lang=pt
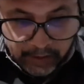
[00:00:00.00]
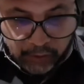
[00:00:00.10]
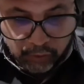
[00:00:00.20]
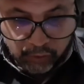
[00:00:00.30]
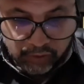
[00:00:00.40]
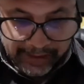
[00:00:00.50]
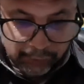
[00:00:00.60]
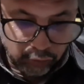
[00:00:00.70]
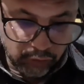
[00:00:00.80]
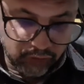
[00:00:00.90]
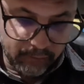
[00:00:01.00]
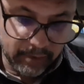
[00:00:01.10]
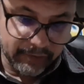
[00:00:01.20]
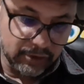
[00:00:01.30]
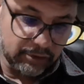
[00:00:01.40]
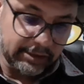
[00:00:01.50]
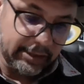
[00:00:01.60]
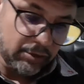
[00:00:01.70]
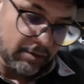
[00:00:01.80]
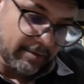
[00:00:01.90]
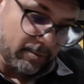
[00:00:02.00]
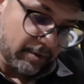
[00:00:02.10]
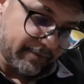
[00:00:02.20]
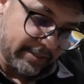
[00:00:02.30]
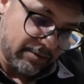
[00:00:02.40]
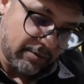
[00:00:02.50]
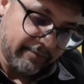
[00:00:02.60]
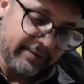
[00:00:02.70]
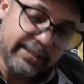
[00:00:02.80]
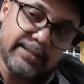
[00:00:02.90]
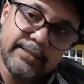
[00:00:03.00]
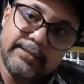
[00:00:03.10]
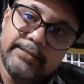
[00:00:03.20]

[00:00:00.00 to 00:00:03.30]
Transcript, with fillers: Cruzado Novo 1989 a 1990,